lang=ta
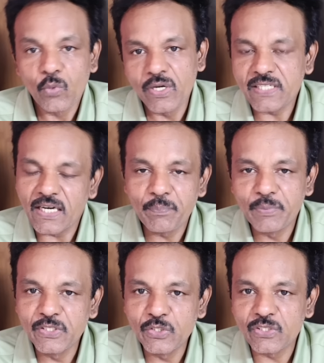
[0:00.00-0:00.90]
ஒடிசாவில்
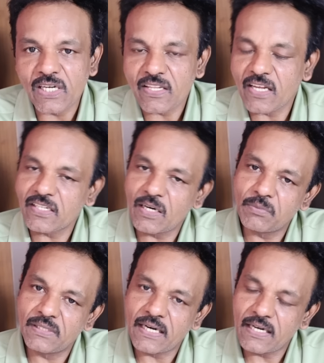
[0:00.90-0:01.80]
பிஜு
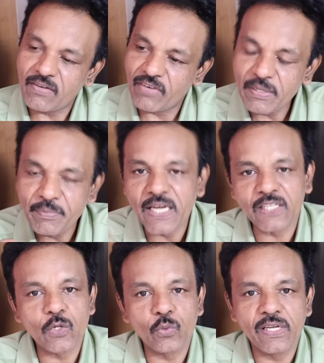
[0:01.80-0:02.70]
ஜனதாதளம் நல்ல வலிமையாக
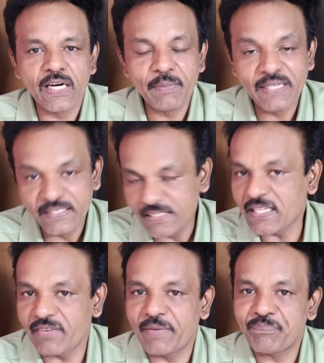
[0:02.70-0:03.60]
இருக்கக்கூடிய நிலைமையில் இந்த
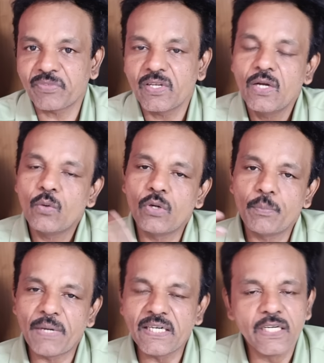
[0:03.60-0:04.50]
தடவை ஒரு
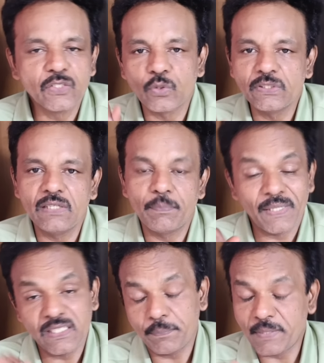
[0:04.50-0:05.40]
பன்னெண்டு தொகுதியில்
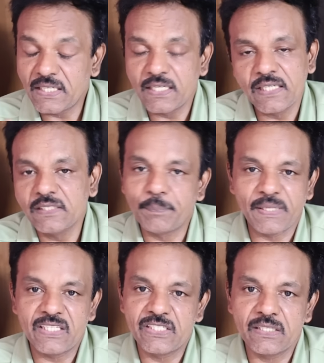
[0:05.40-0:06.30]
பதி பன்னெண்டுலேருந்து
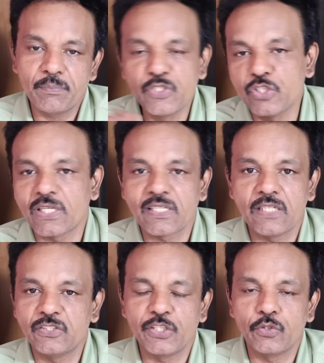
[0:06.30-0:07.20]
பதினஞ்சு பிஜு
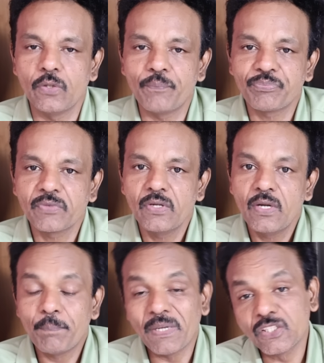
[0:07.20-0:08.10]
ஜனதாதள் ஜெயிக்கும்
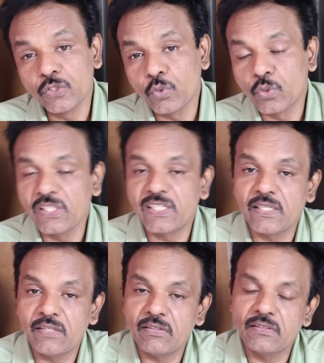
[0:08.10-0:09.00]
பத்து
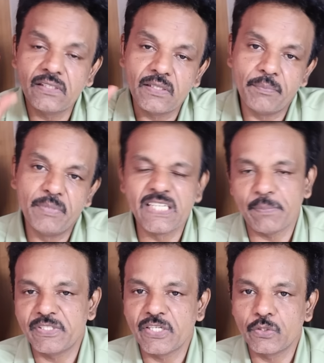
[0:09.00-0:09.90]
தொகுதிக்கு வந்து
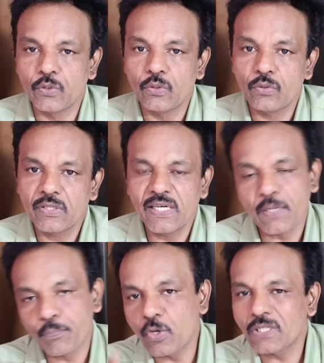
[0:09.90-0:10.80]
பிஜேபி ஜெயிக்கும்
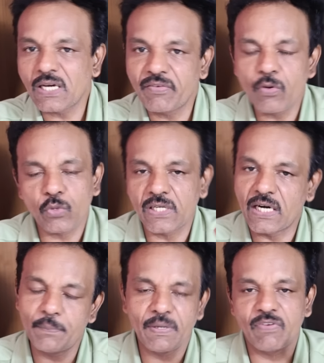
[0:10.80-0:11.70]
ஏன்னா போன தடவையோ கொஞ்சம்
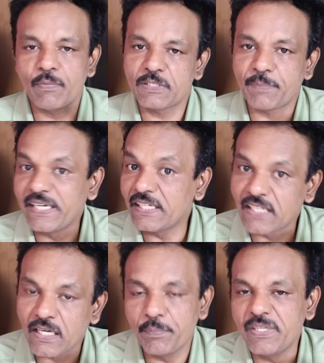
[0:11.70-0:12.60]
நல்லா பர்ஃபார்மன்ஸ்
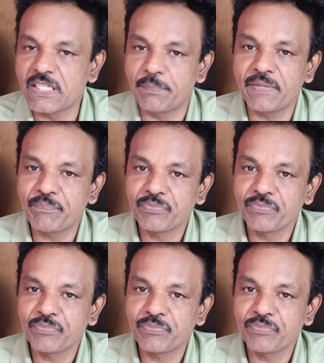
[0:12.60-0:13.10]
பண்ணியிருந்தாங்க பிஜேபி